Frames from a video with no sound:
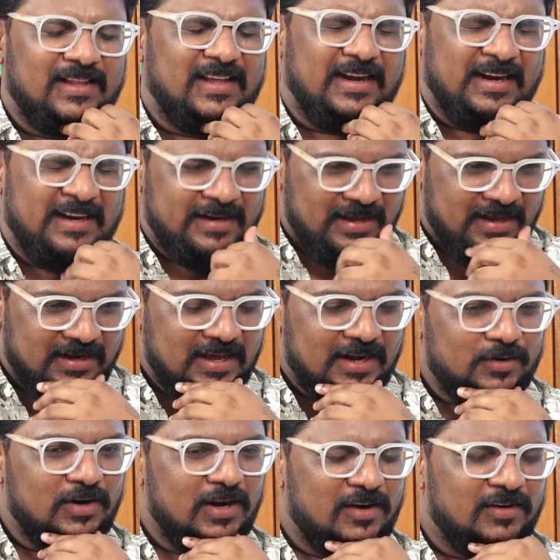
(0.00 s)
అదే ఎన్టీఆర్
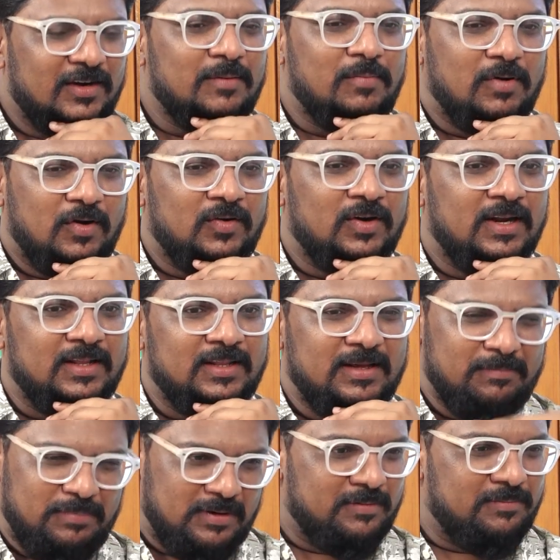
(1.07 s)
గారు కూడా వెళ్ళుంటే బాగుండేది
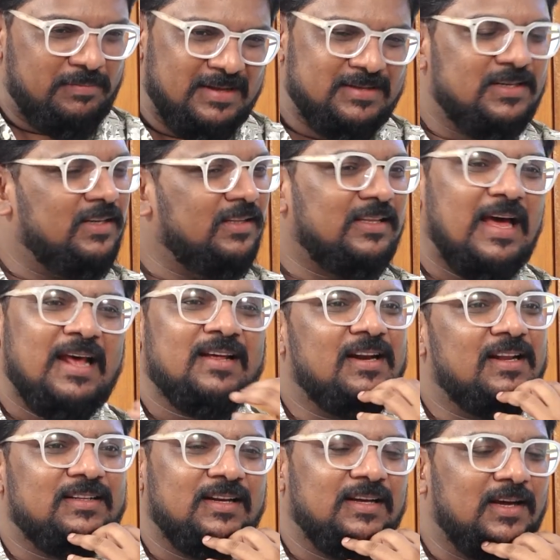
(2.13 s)
ప్రజెంట్
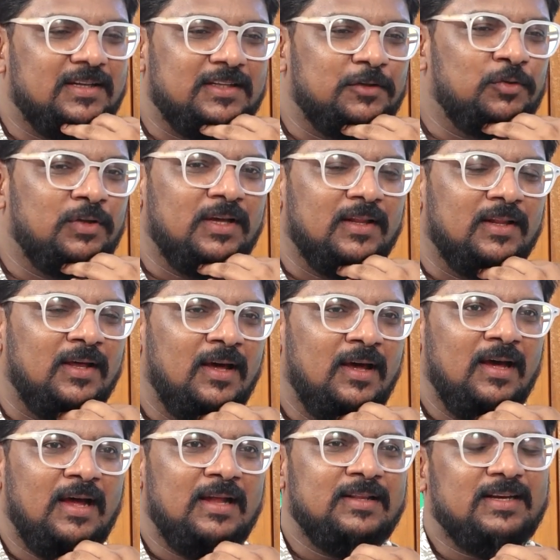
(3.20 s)
తారకరత్న గారిది ఉంది కదా
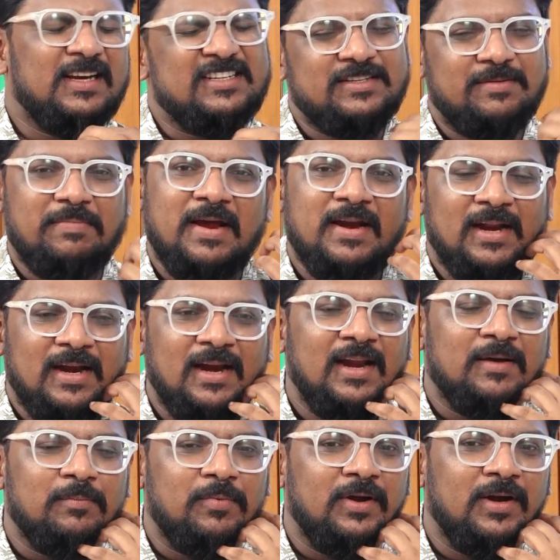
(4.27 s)
అందుకని చెప్పి ఆయన
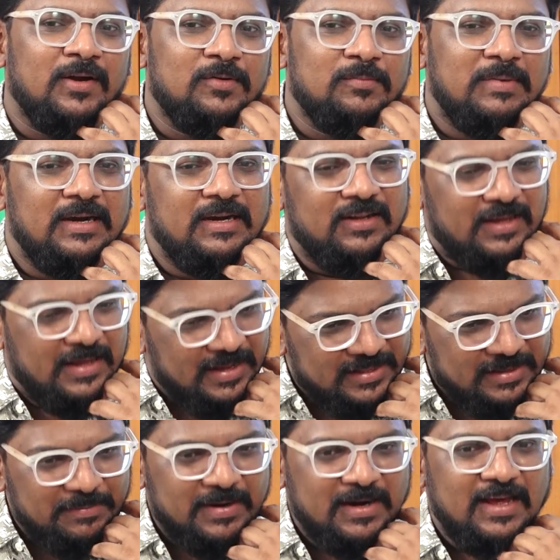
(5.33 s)
వెళ్ళలేకపోయాడు బట్
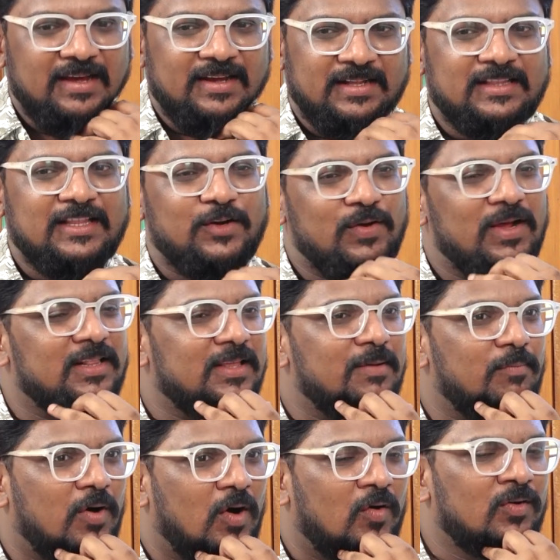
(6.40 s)
ఏదేమైనా ఇద్దరు వెళ్తే
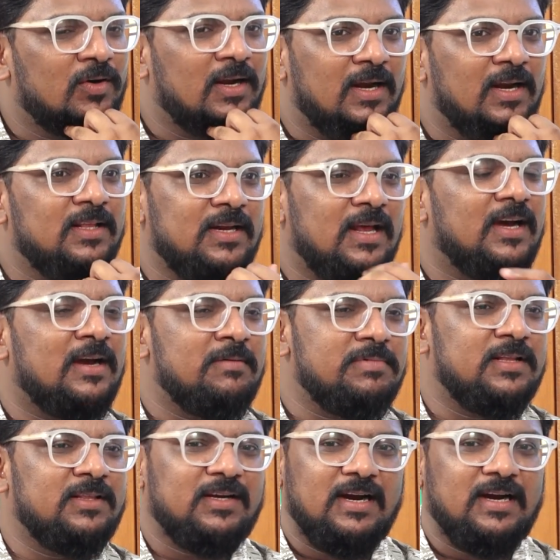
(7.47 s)
బాగుండు అనేది నాకు
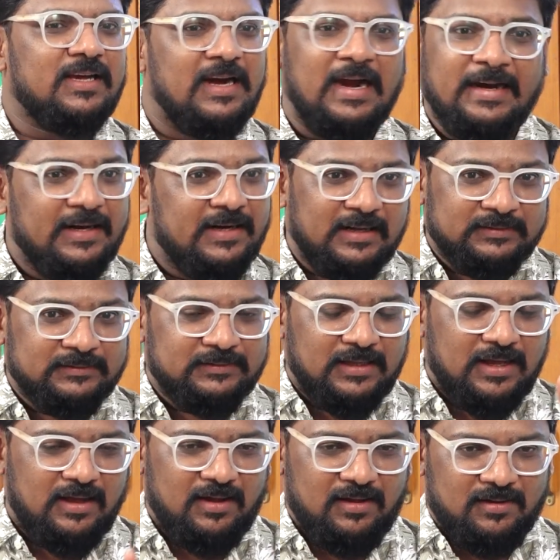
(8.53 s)
అనిపించింది ఎందుకంటే క్రెడిట్
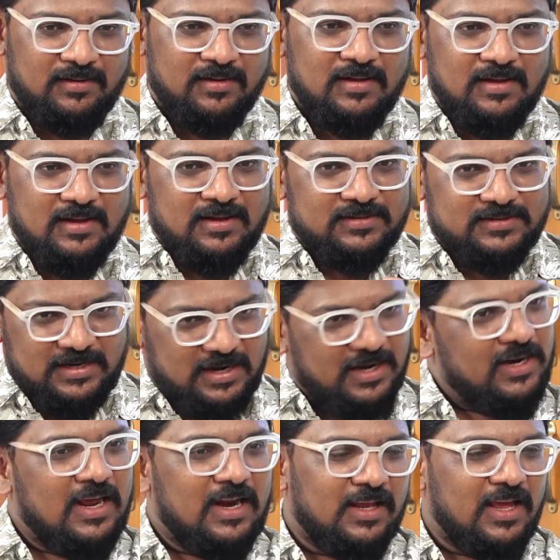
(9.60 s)
అంతా
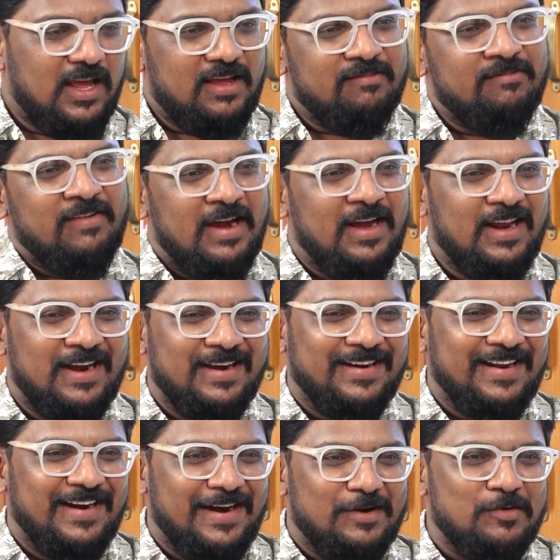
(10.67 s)
చరణ్ గారికే ఇవ్వాలి
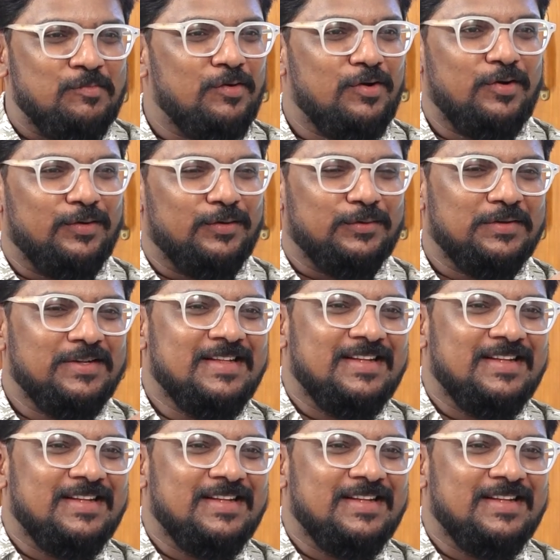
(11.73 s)
అంటే నేను ఒప్పుకోను